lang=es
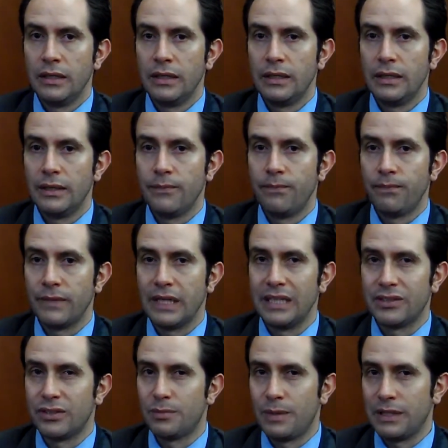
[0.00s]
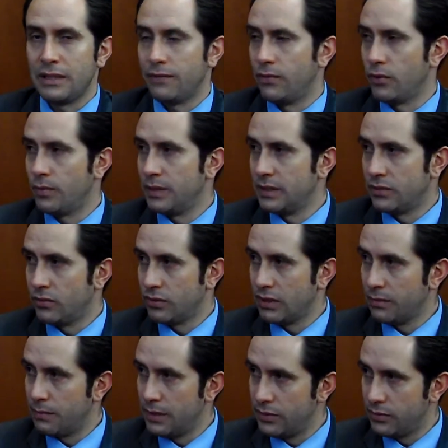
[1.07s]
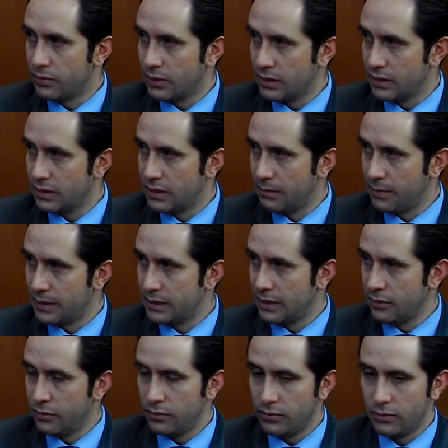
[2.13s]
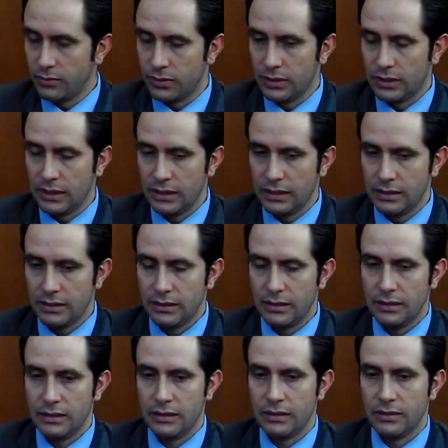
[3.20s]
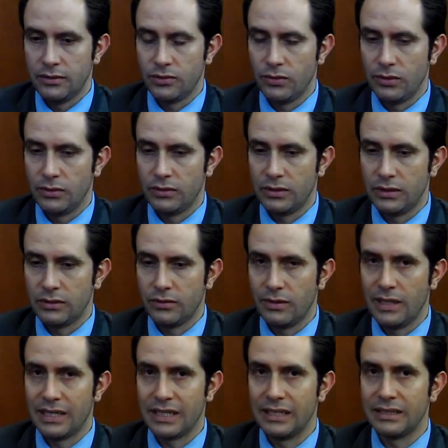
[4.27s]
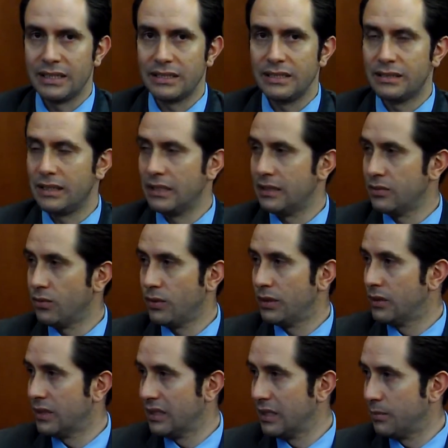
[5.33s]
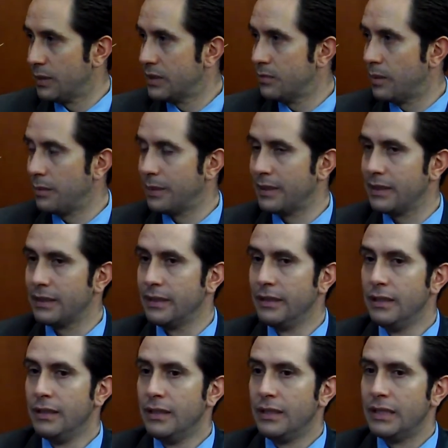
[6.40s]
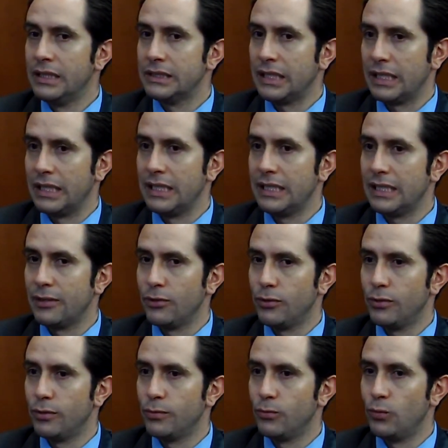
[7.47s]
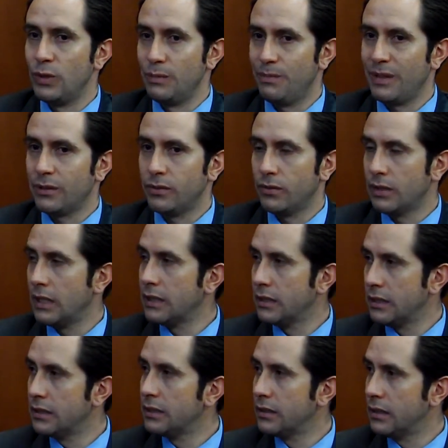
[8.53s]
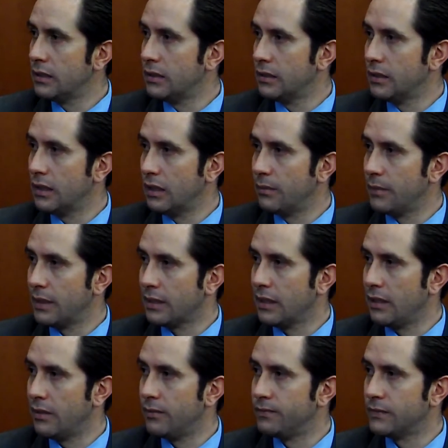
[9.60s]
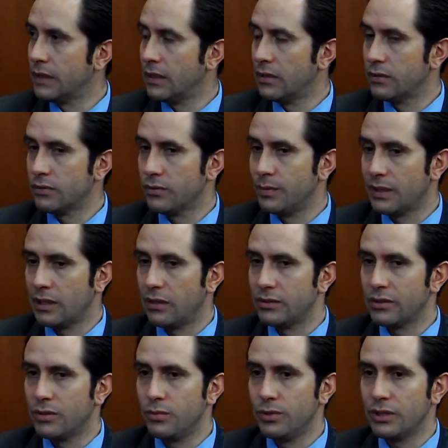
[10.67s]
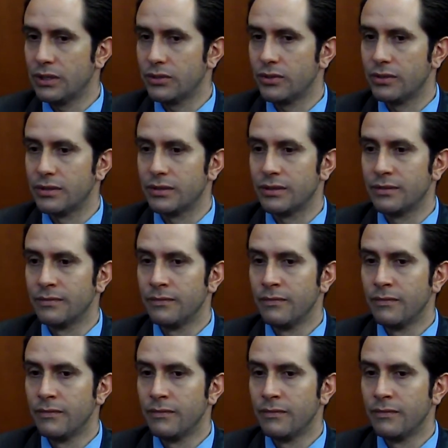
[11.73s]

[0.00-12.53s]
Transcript: Em, estas plataformas, estos servicios que se están prestando OTT eh, sobre, sobre las redes existentes, sobre Internet principalmente, están generando un impacto grande en, el mercado, en los mercados de comunicaciones.